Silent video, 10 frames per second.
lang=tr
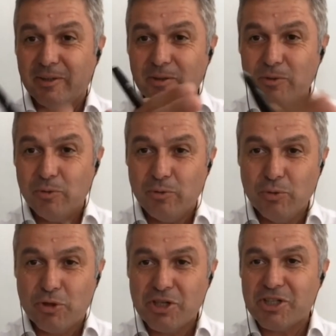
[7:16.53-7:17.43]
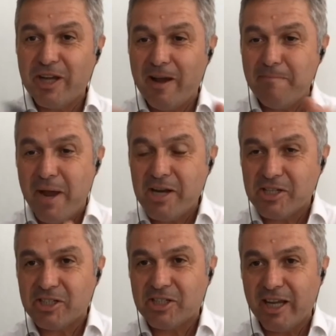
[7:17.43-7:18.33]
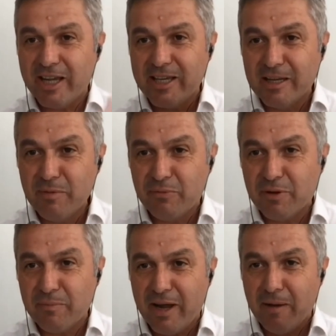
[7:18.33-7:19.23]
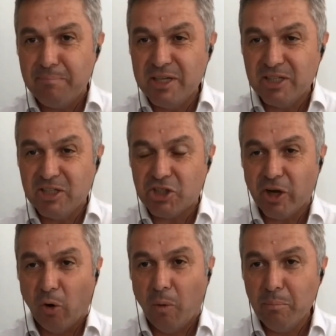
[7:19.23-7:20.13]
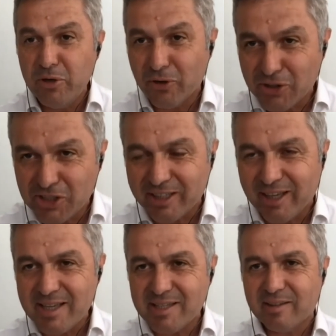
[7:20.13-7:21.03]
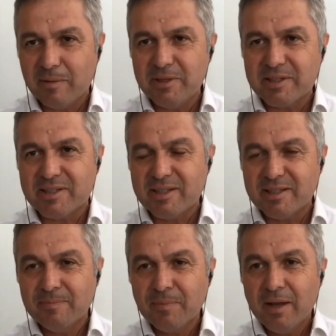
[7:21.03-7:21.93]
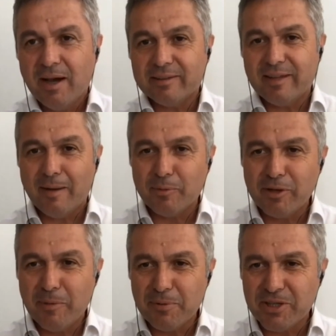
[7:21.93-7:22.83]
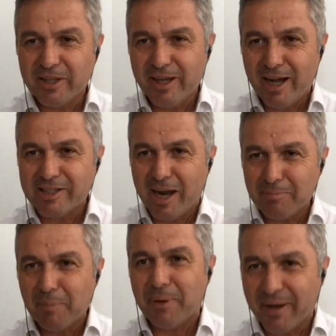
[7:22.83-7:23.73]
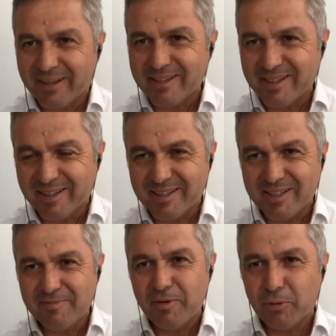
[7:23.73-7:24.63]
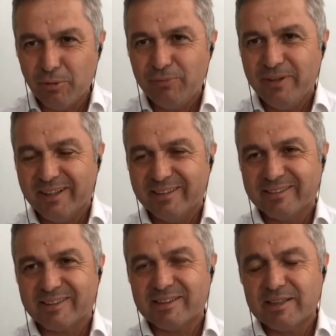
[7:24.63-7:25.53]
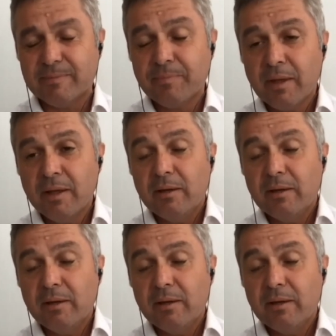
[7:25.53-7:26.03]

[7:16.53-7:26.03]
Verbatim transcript: E, 3 kişiye, 5 kişiye, 20 firmaya, 1000 kişiye, 10 milyon kişiye dahi satabilirsiniz. Hatta bunu yapınca da acayip de para kazanırsınız ve ödül falan alırsınız.